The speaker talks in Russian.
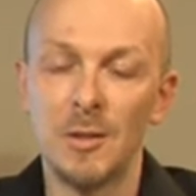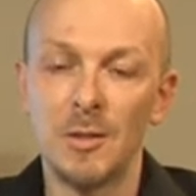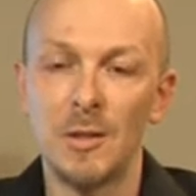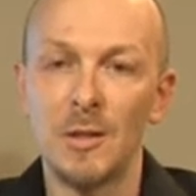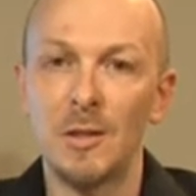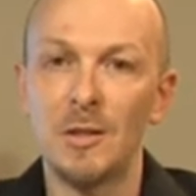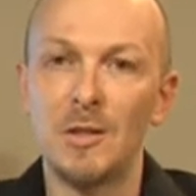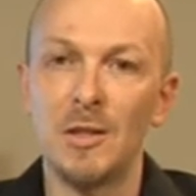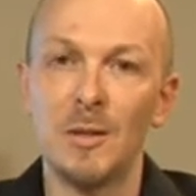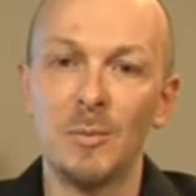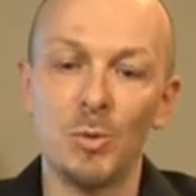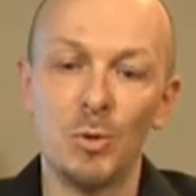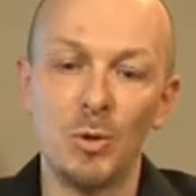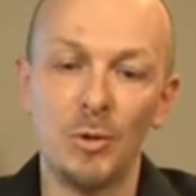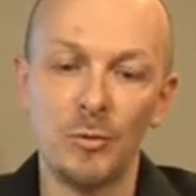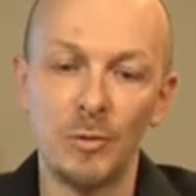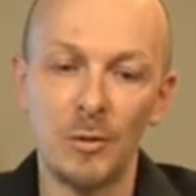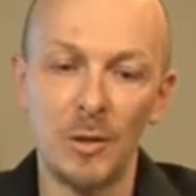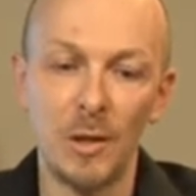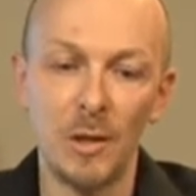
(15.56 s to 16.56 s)
знаете, я
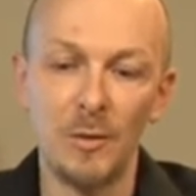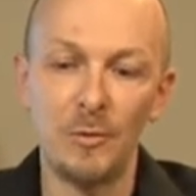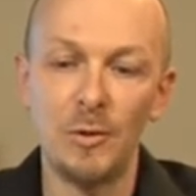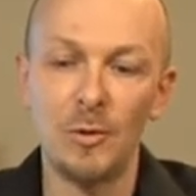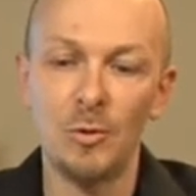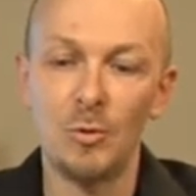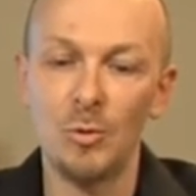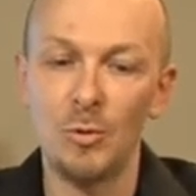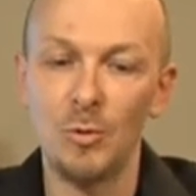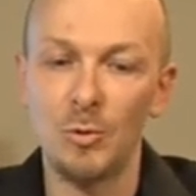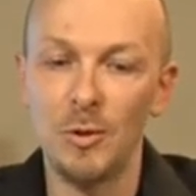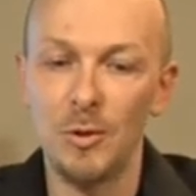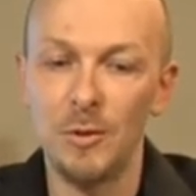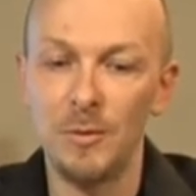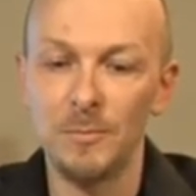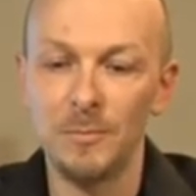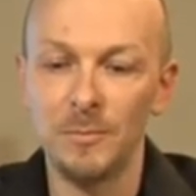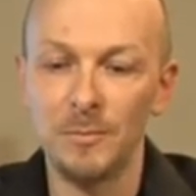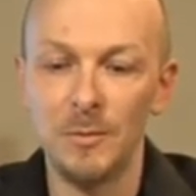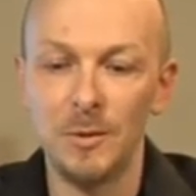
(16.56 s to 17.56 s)
много фотографирую и
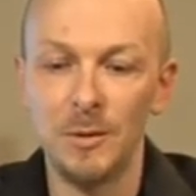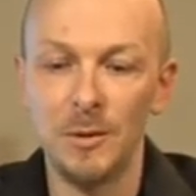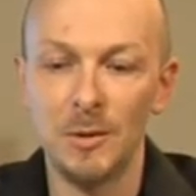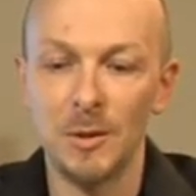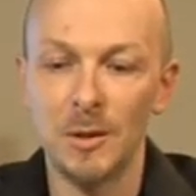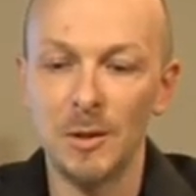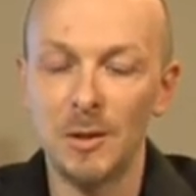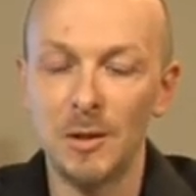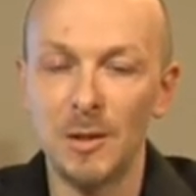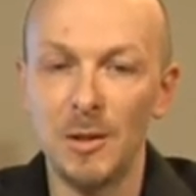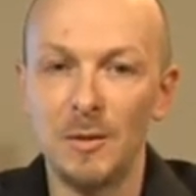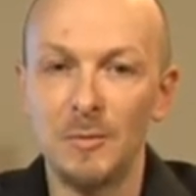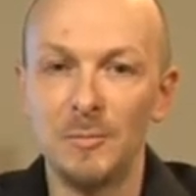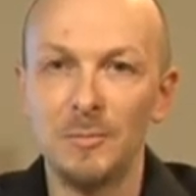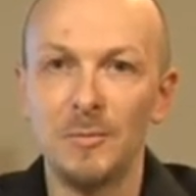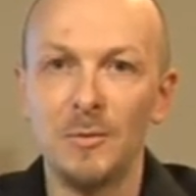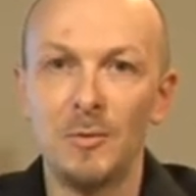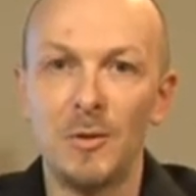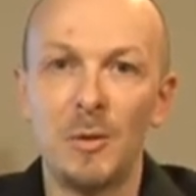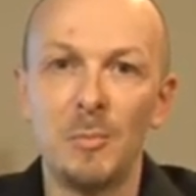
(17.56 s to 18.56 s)

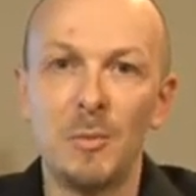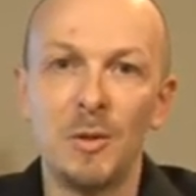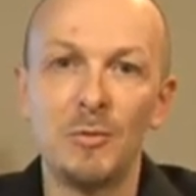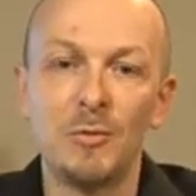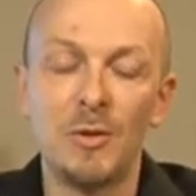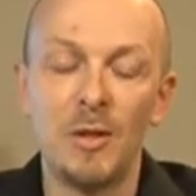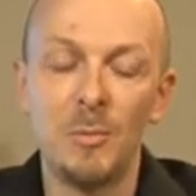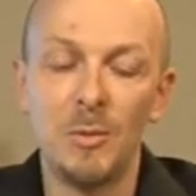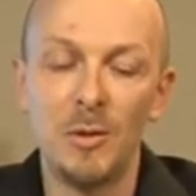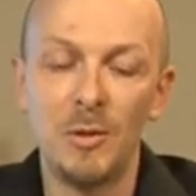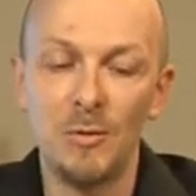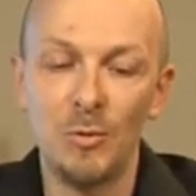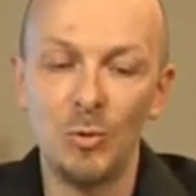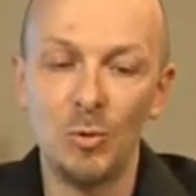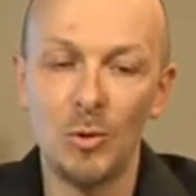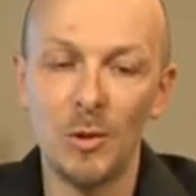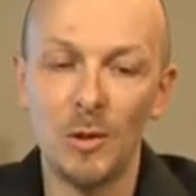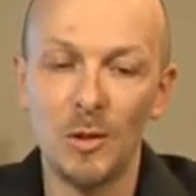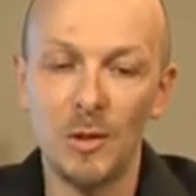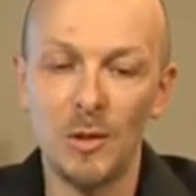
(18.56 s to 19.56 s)
иногда время от времени
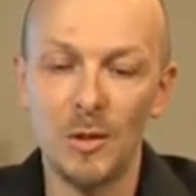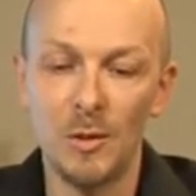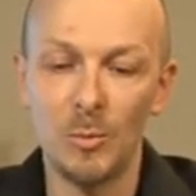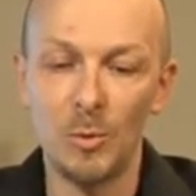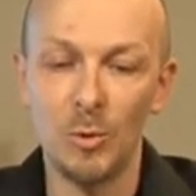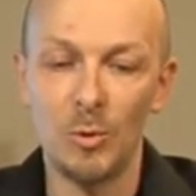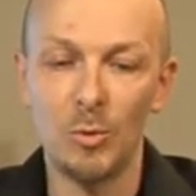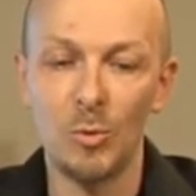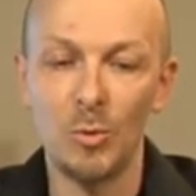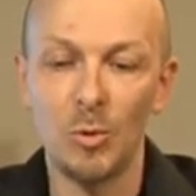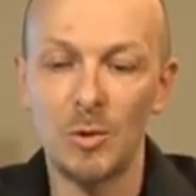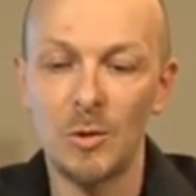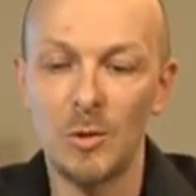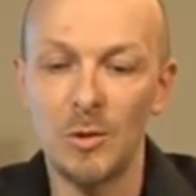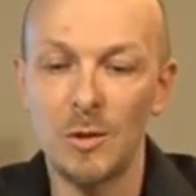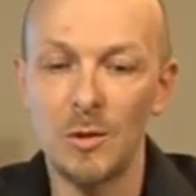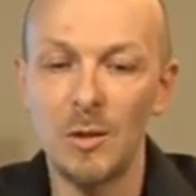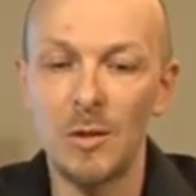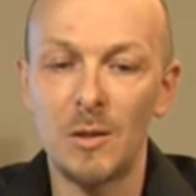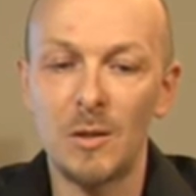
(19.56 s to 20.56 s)
веду какие-нибудь
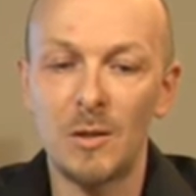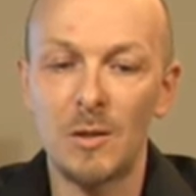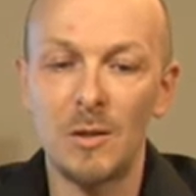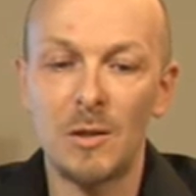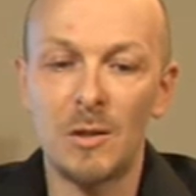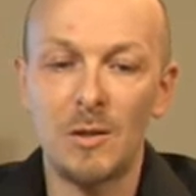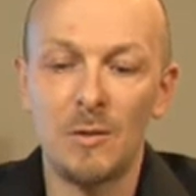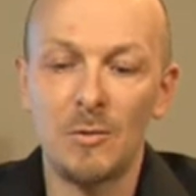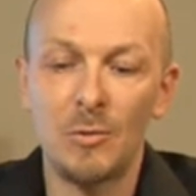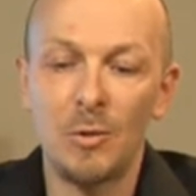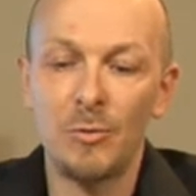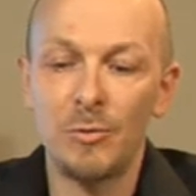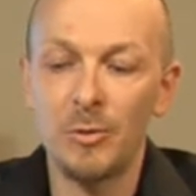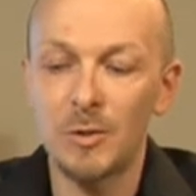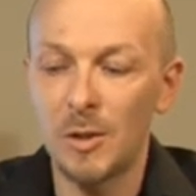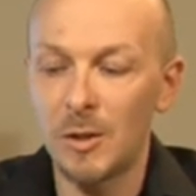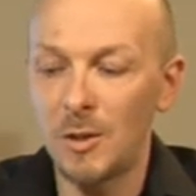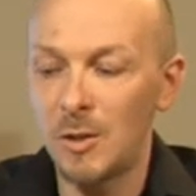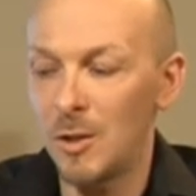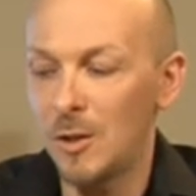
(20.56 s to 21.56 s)
курсы, где рассказываю о
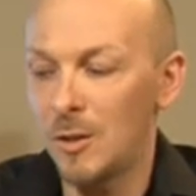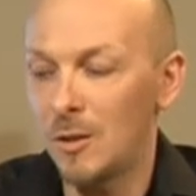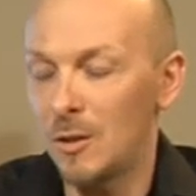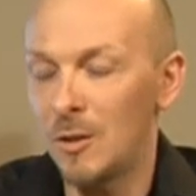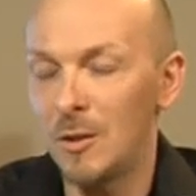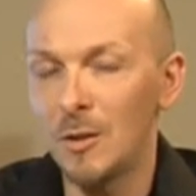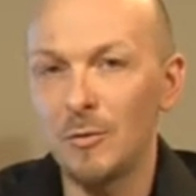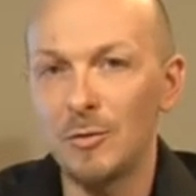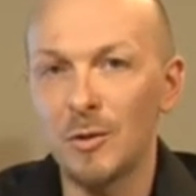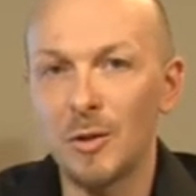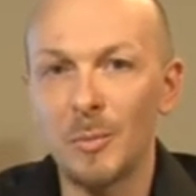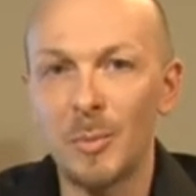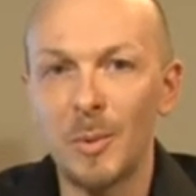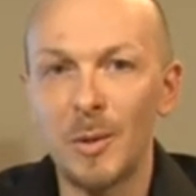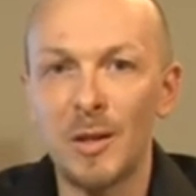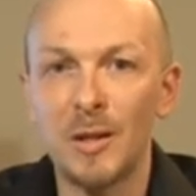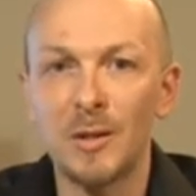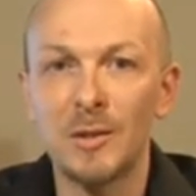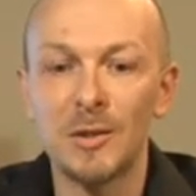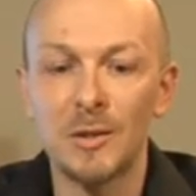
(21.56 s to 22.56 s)
фототехнике, о
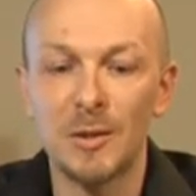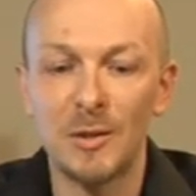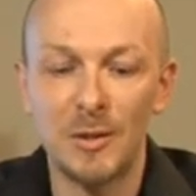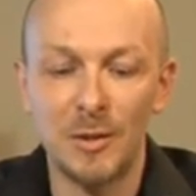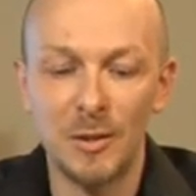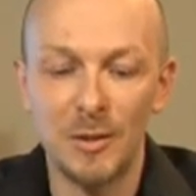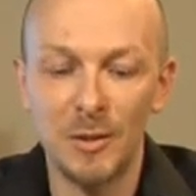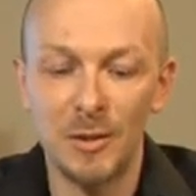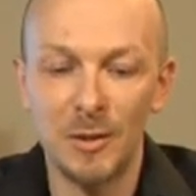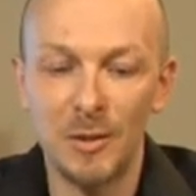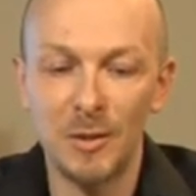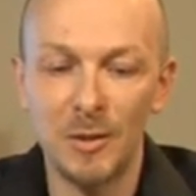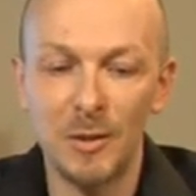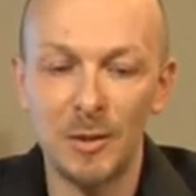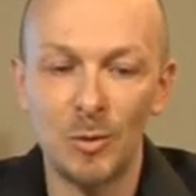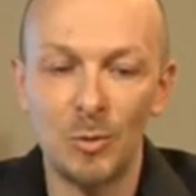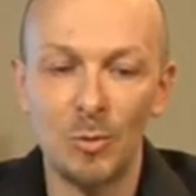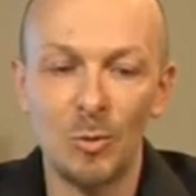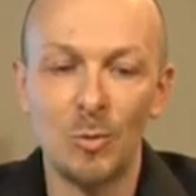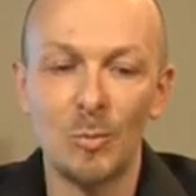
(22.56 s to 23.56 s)
фотоаппаратах, э,
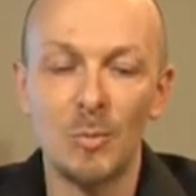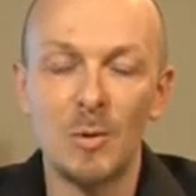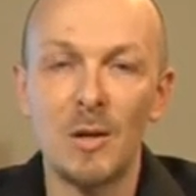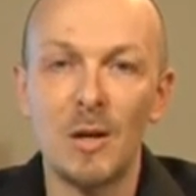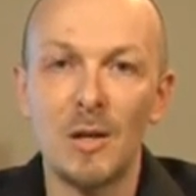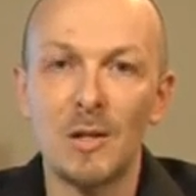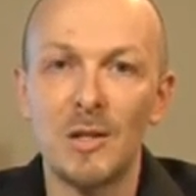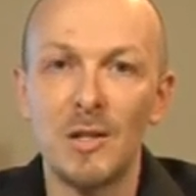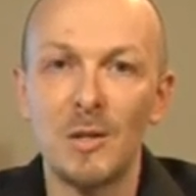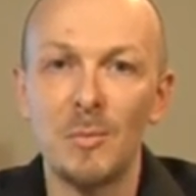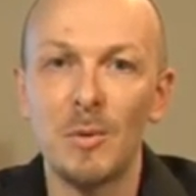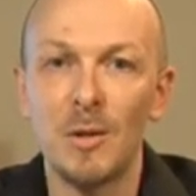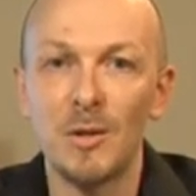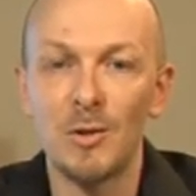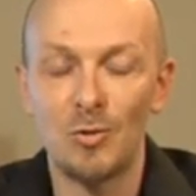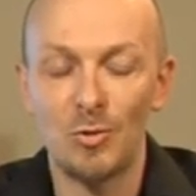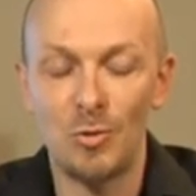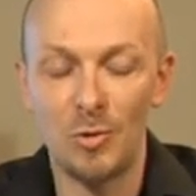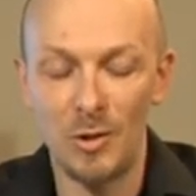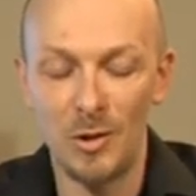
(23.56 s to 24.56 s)
о том, как
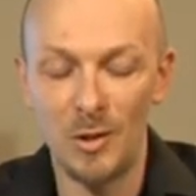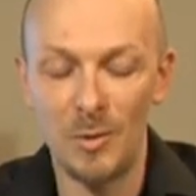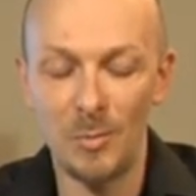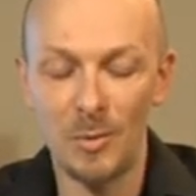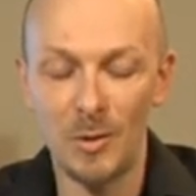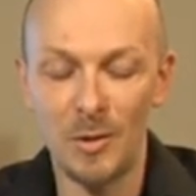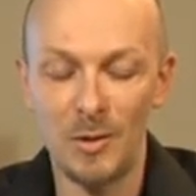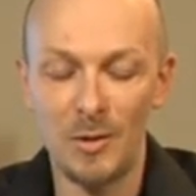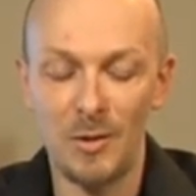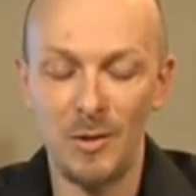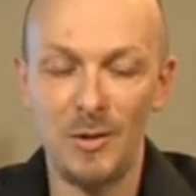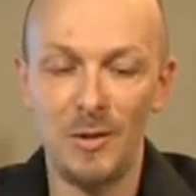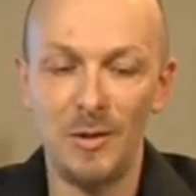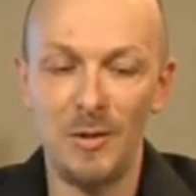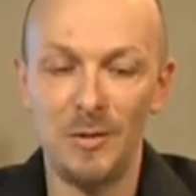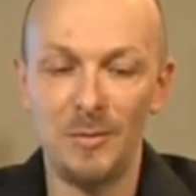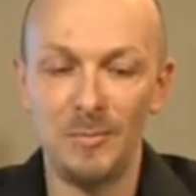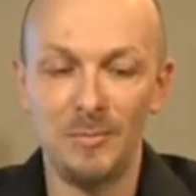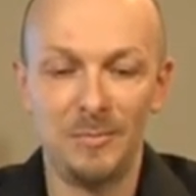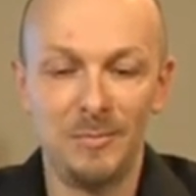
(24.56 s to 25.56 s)
снимать, что снимать
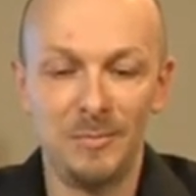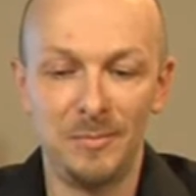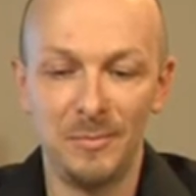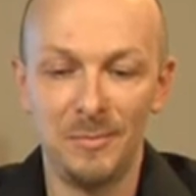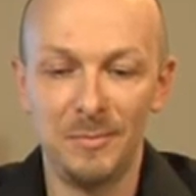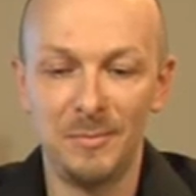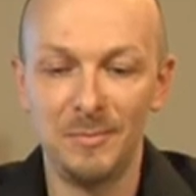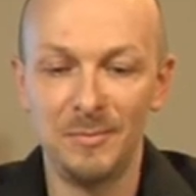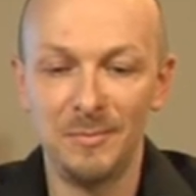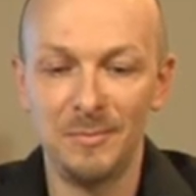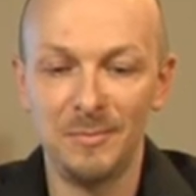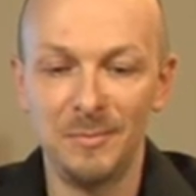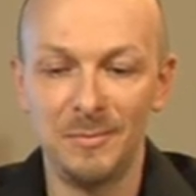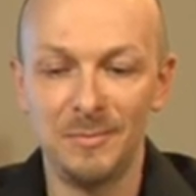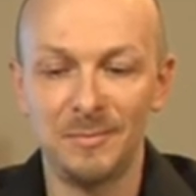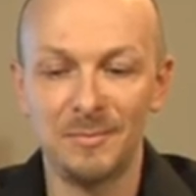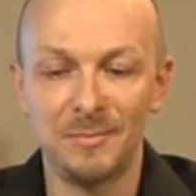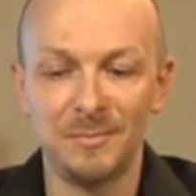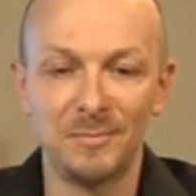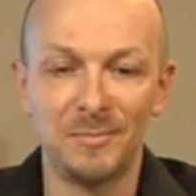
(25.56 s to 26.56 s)
и
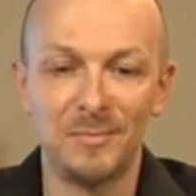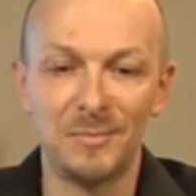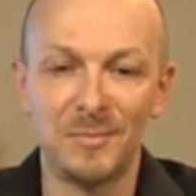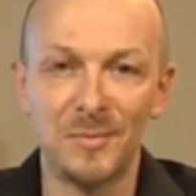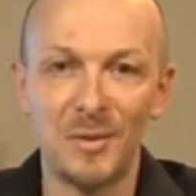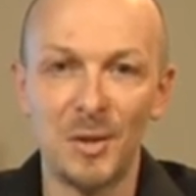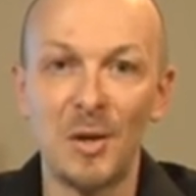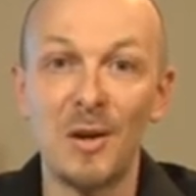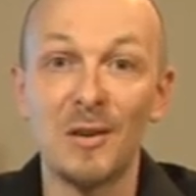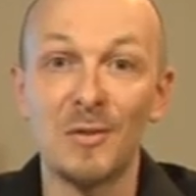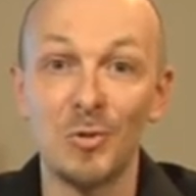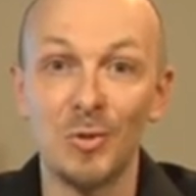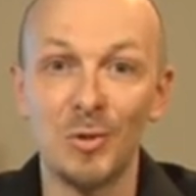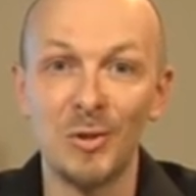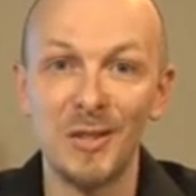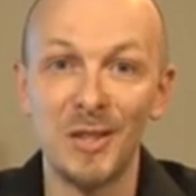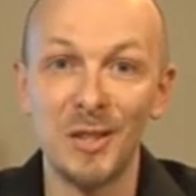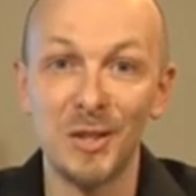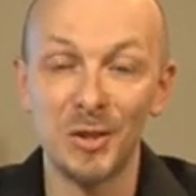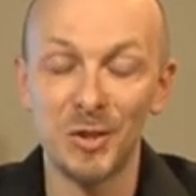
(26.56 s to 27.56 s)
как все
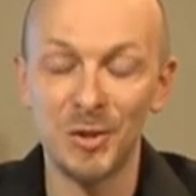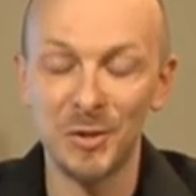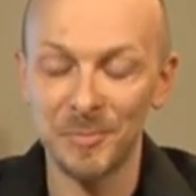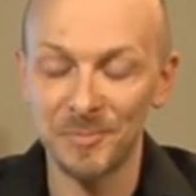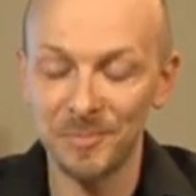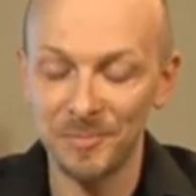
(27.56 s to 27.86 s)
это делать.